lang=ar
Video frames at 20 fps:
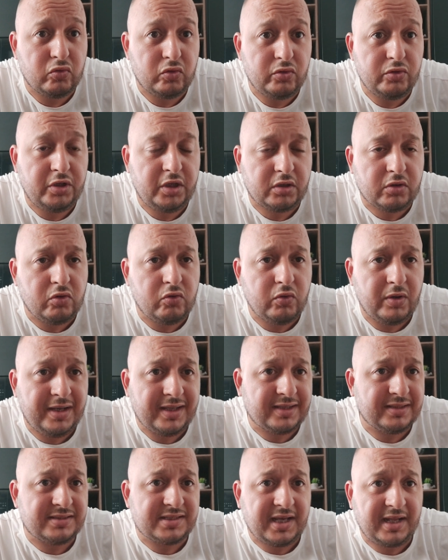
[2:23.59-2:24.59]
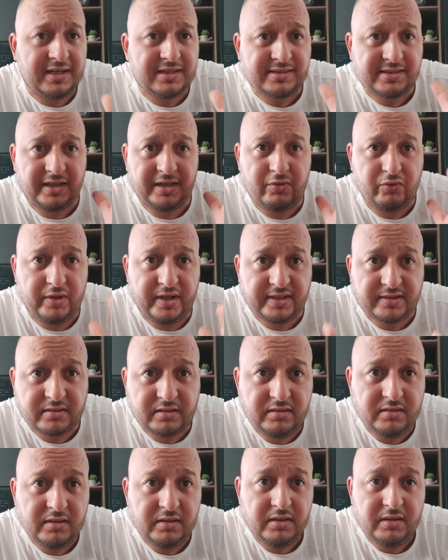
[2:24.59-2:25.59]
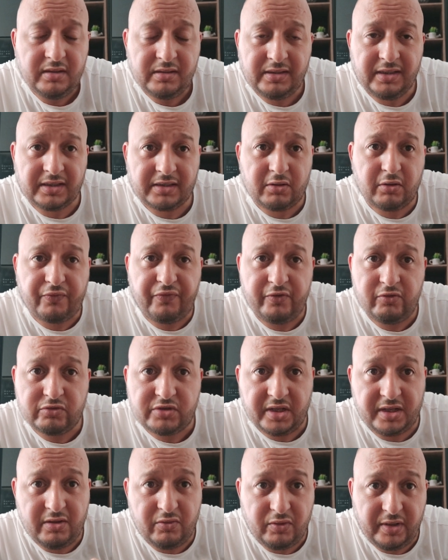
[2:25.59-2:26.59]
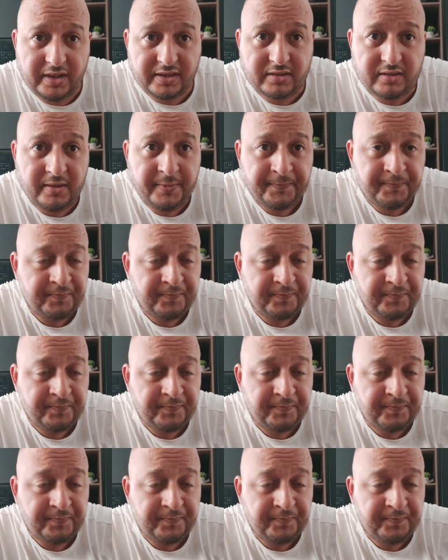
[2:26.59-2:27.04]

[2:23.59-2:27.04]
اونيكو هو اللي كتخلص على ولادك كيعطيوك فلوس على ولادك